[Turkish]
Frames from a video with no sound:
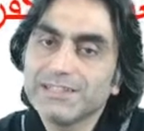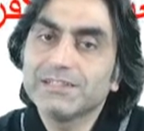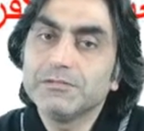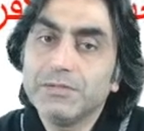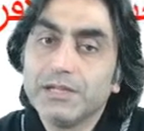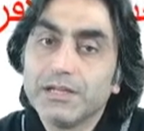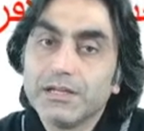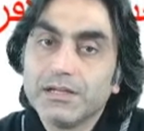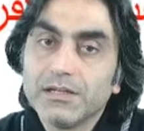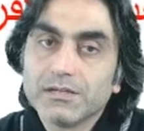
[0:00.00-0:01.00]
girdi mi
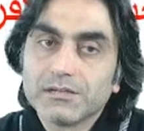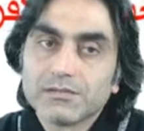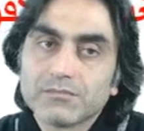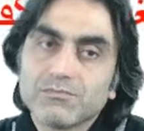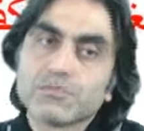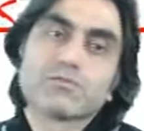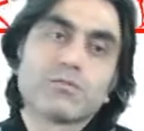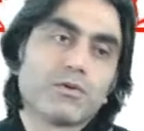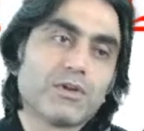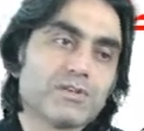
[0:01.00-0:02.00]

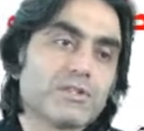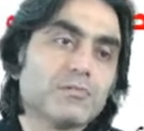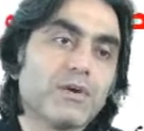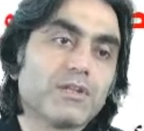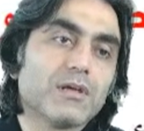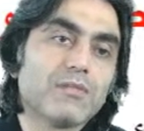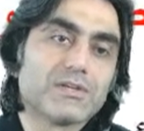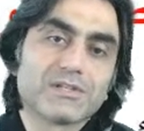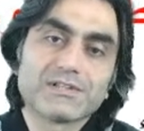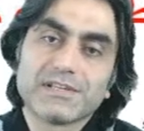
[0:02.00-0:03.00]
Müslüman olarak çıkmaktan
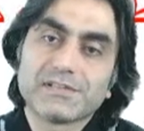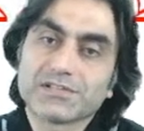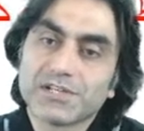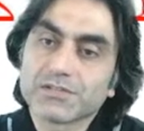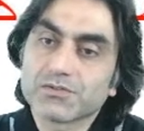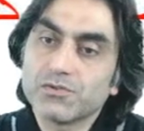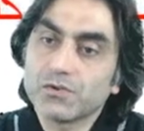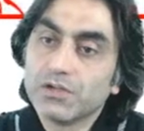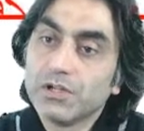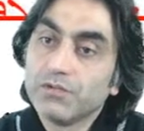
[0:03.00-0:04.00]
başka şansı
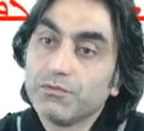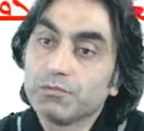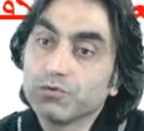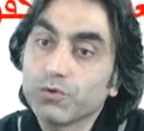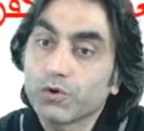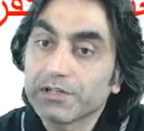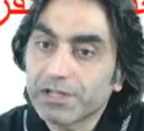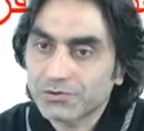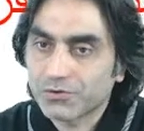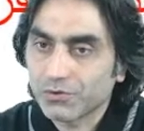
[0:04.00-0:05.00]
yok. Ve bunun o
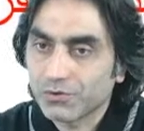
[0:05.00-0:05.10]
kadar